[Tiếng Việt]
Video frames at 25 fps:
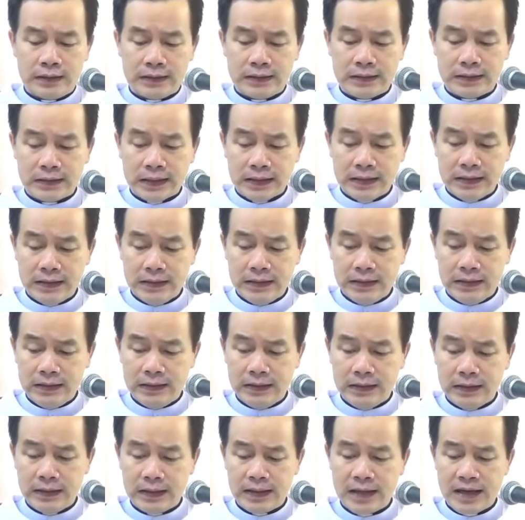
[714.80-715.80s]

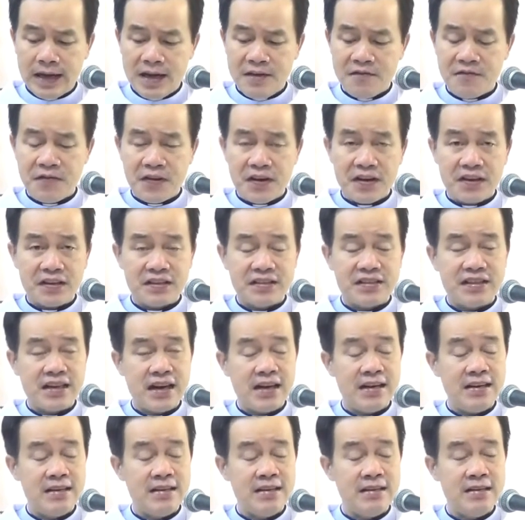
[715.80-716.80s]
từ cái việc
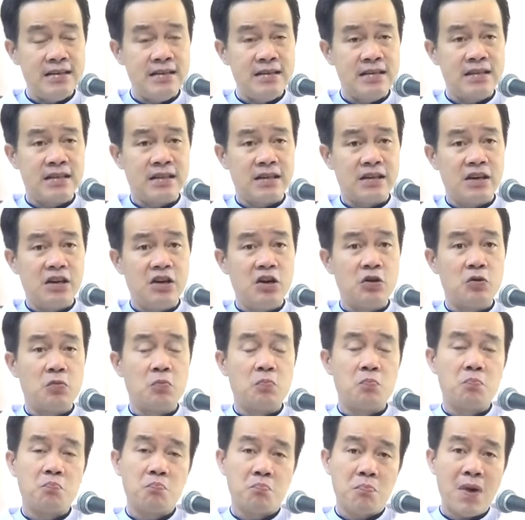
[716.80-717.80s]
tránh sự
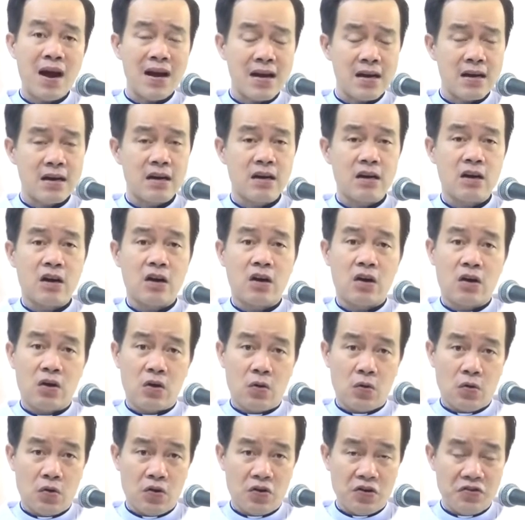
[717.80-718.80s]
lùng bắt
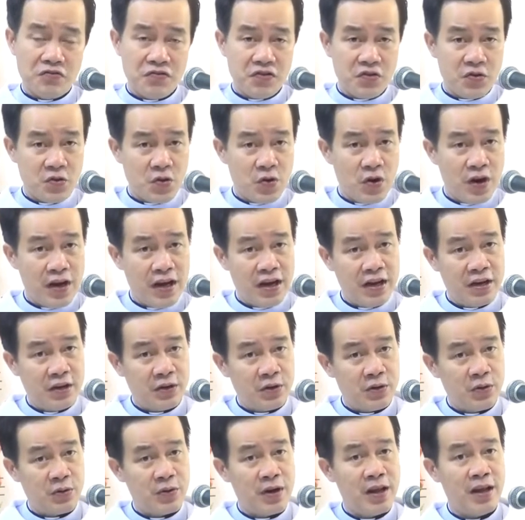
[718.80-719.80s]
của vua
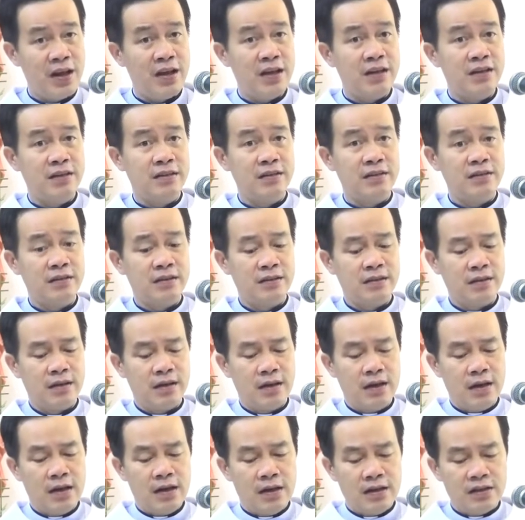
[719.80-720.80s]
Herode
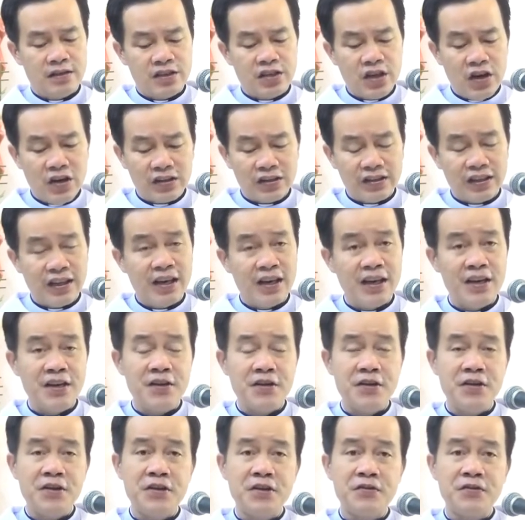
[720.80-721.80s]
cho tới